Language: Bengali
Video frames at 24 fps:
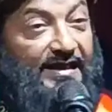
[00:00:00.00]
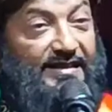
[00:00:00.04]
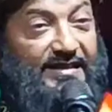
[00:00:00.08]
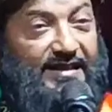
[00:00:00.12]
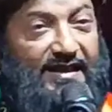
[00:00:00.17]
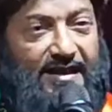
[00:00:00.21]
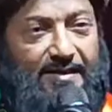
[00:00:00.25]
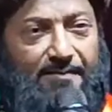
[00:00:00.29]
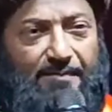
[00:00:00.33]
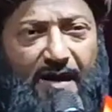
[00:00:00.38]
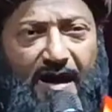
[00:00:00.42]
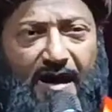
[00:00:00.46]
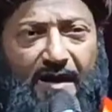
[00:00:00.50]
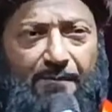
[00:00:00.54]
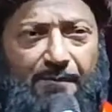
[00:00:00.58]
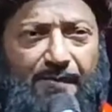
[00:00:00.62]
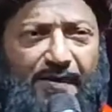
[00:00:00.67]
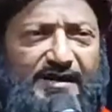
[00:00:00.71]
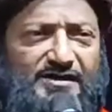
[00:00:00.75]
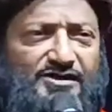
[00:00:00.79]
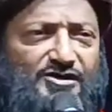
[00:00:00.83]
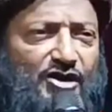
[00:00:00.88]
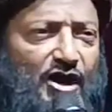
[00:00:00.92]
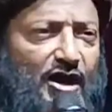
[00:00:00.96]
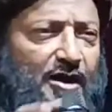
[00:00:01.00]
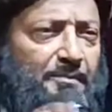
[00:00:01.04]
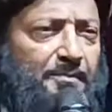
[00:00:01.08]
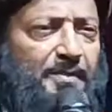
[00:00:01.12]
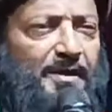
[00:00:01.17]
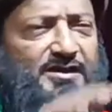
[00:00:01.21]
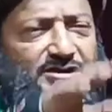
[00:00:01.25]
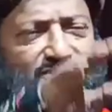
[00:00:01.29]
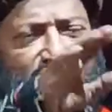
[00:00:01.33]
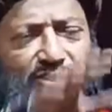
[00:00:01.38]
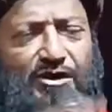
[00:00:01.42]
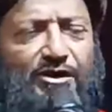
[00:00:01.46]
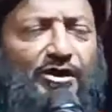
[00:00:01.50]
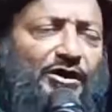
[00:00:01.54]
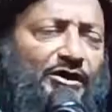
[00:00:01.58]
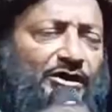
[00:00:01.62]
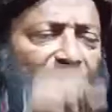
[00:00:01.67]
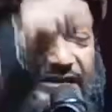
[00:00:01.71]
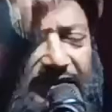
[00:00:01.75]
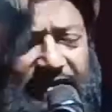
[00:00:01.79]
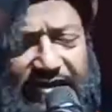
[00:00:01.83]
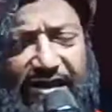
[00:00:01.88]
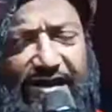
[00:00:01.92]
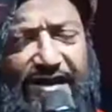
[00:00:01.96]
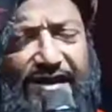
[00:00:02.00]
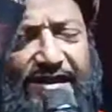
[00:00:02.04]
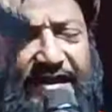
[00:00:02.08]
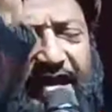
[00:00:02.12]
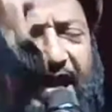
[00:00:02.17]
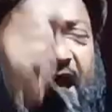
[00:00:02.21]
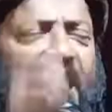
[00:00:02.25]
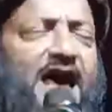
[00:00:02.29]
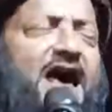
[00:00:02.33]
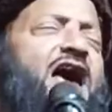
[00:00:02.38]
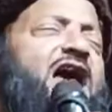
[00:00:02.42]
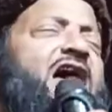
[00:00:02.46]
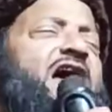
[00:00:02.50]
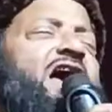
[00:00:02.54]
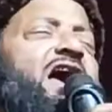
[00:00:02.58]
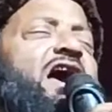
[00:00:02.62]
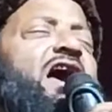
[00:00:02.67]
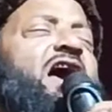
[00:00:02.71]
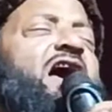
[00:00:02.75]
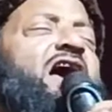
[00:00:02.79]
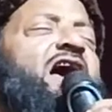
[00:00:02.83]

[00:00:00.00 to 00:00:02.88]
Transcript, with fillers: কেঁদে ভাবি সবই সত্যি রে